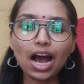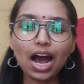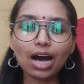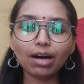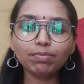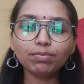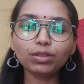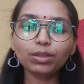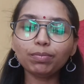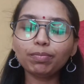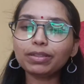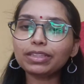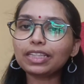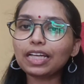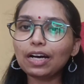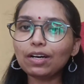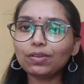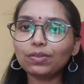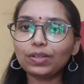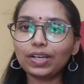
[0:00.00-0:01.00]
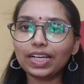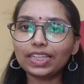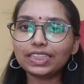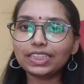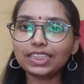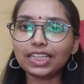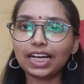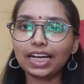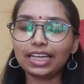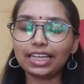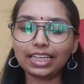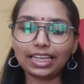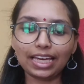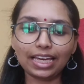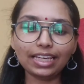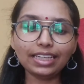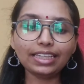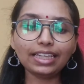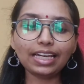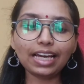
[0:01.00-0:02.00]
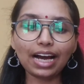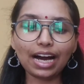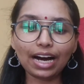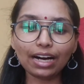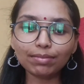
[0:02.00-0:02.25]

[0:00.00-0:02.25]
आपको पता होना चाहिए कि